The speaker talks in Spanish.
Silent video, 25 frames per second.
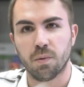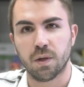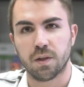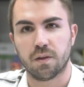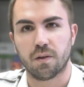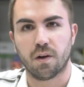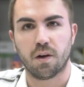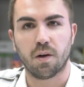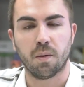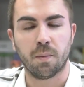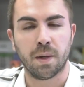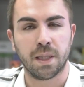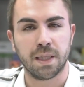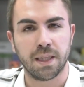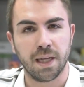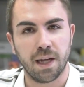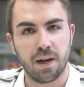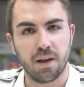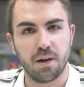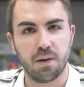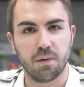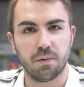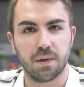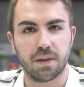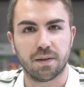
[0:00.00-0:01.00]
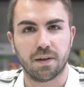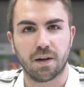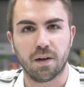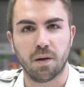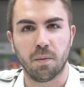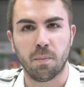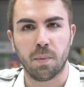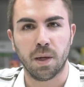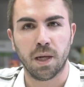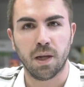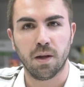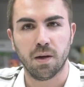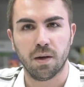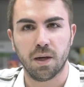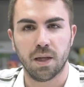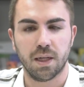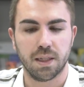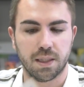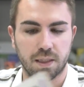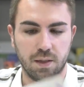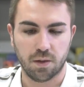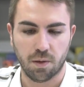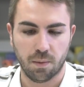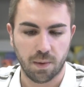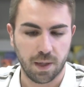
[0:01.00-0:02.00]
vuestros comentarios, vuestras
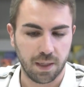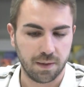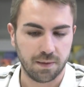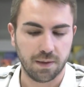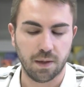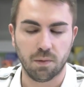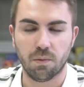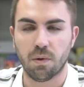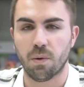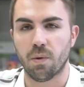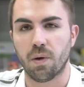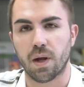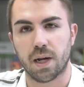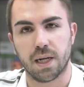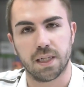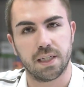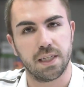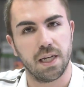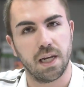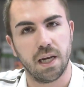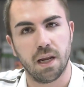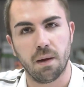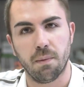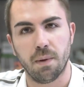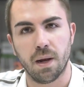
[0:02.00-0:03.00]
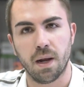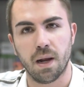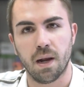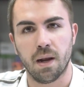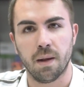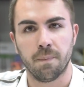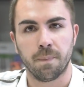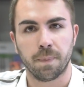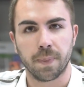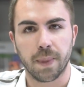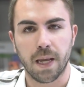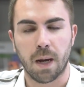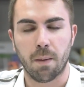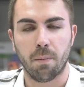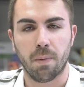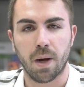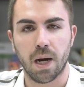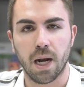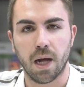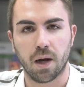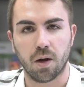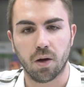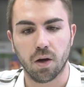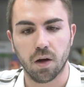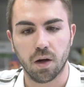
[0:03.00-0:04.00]
opiniones sobre este nuevo Resident Evil
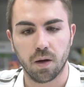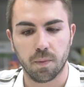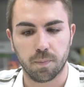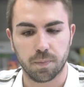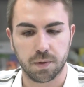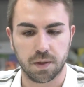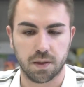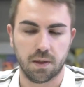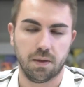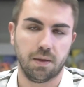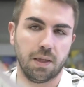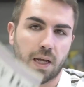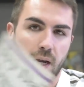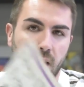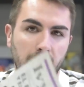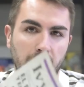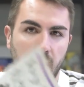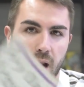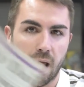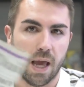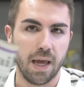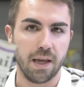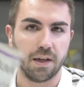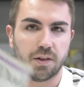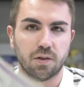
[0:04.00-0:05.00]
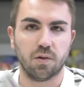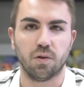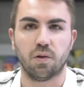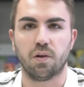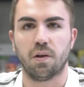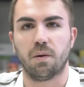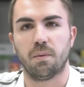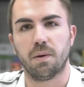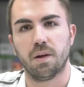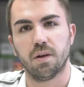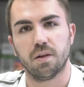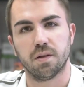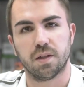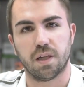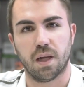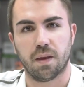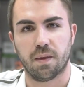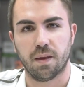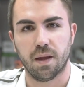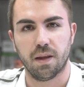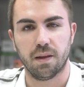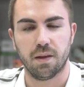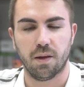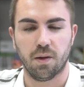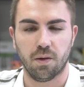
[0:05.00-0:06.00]
Umbrella Corps. Dadle a like, suscribiros y
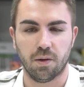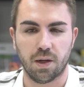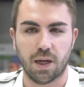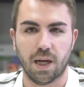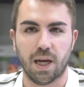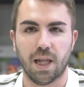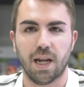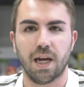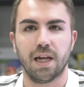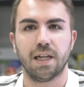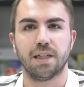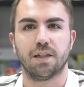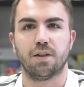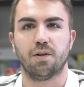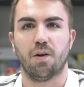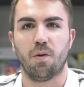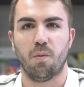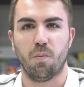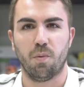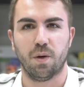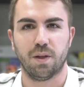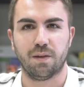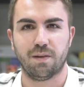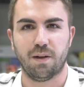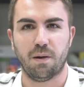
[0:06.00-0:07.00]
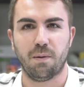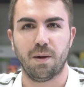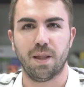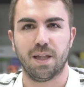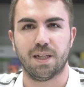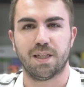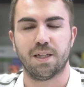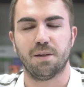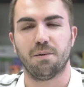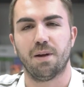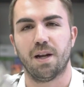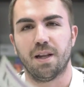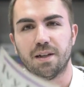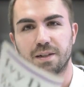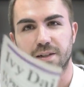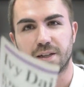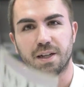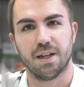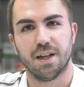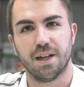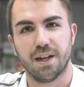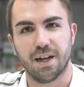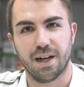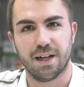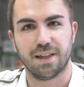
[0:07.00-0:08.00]
haced lo que queráis con vuestra vida, chavales.
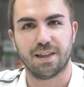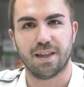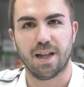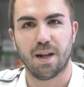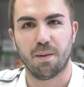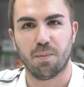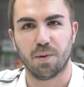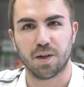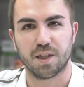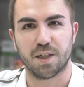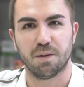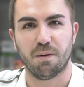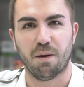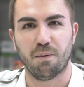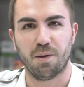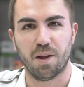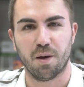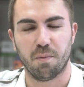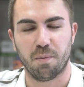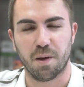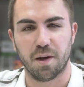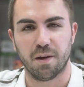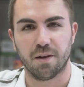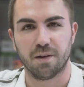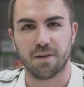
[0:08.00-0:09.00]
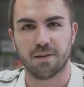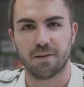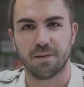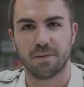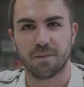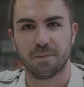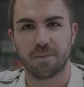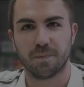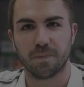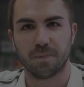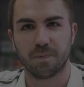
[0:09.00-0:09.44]
Hasta la próxima videoopinión opinión.